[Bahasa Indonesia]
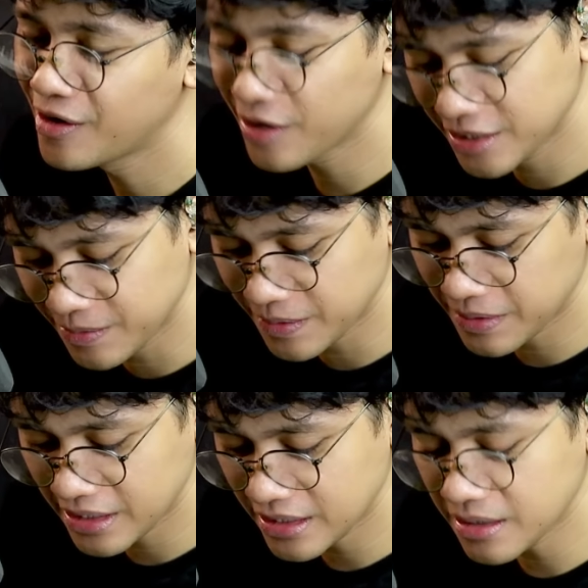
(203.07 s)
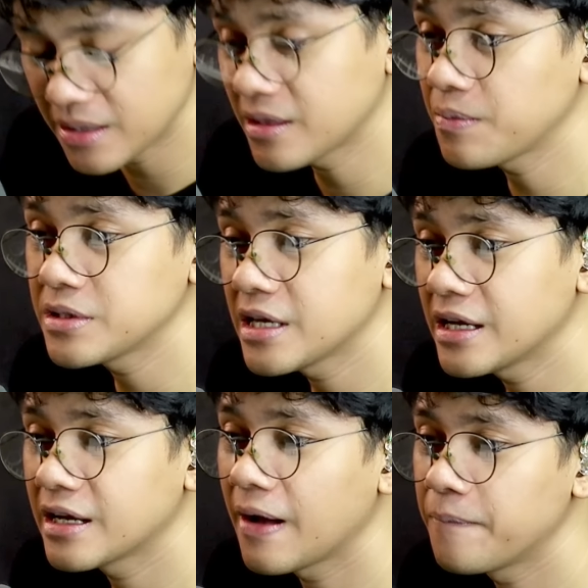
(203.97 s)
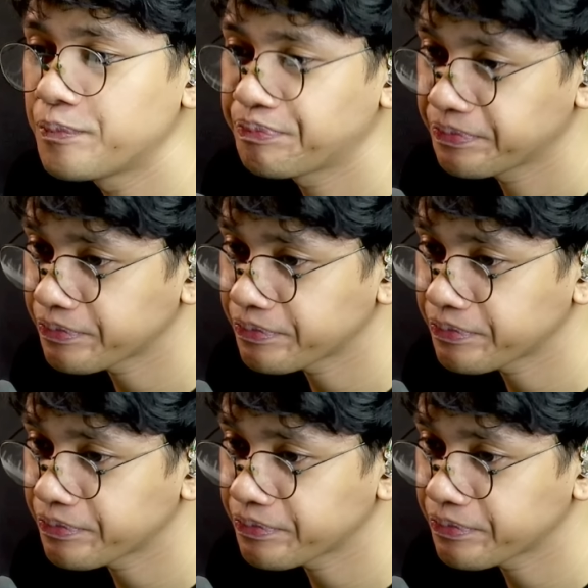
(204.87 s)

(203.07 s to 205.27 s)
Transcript: Oke teman-teman ya tadi tapi saya nggak